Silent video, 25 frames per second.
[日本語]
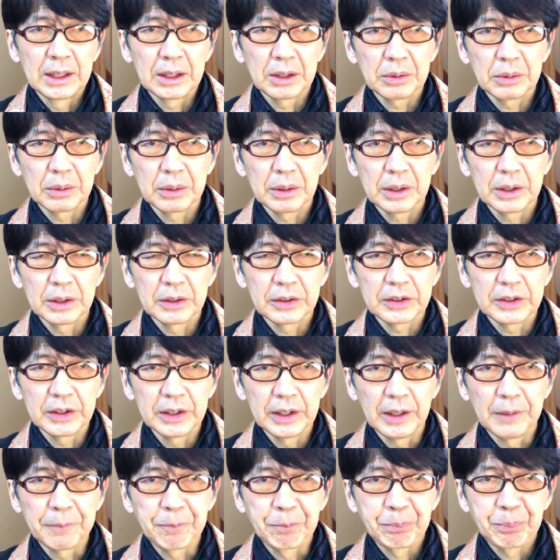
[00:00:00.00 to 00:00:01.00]
これはです
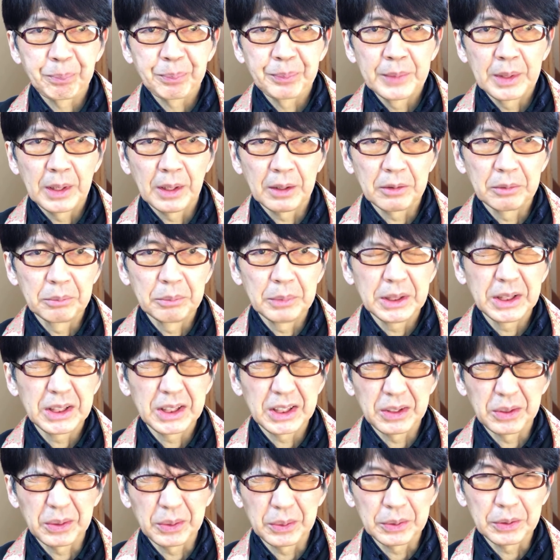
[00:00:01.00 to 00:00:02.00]
ねあの明
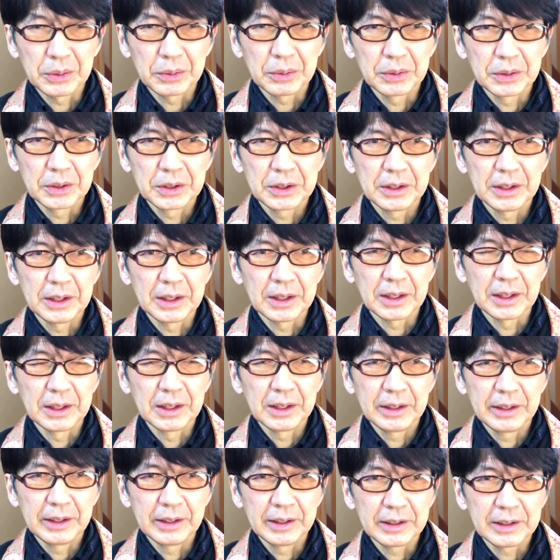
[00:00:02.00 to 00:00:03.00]
治の男の人やか
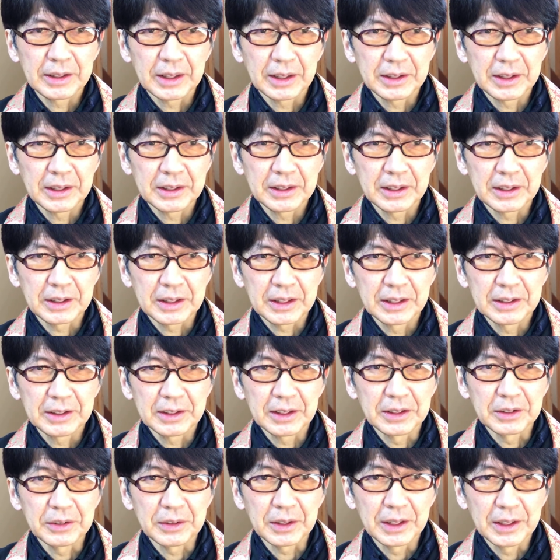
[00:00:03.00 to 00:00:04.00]
らね叩いたり蹴っ
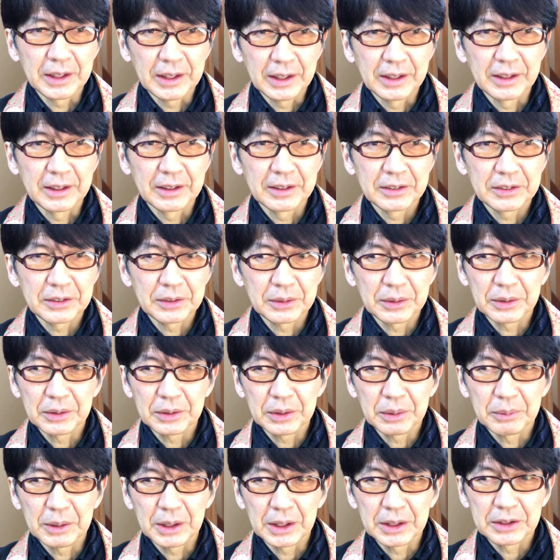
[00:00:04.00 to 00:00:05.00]
たりとかねその
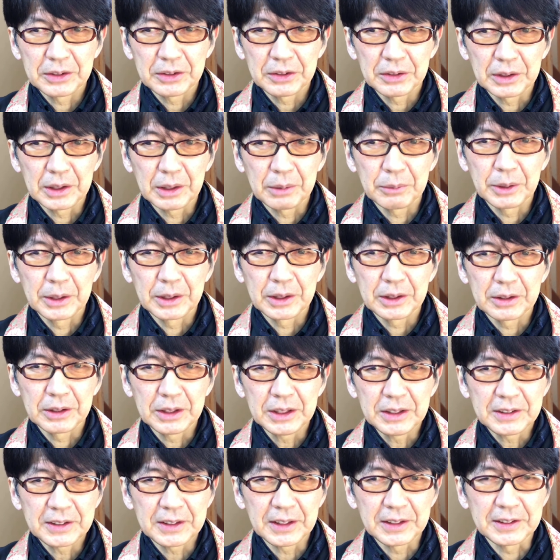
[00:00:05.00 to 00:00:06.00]
音もありそうなもんやけど
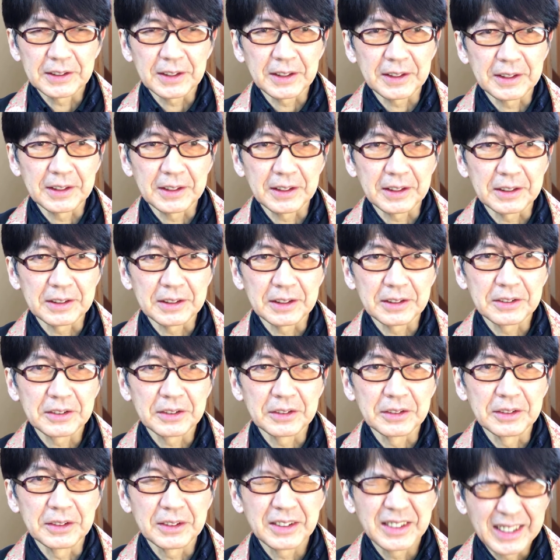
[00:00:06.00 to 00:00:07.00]
一切されなかった
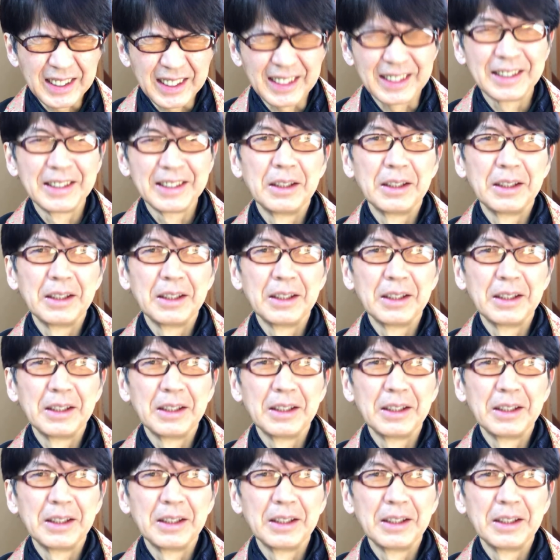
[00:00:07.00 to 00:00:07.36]
そうですね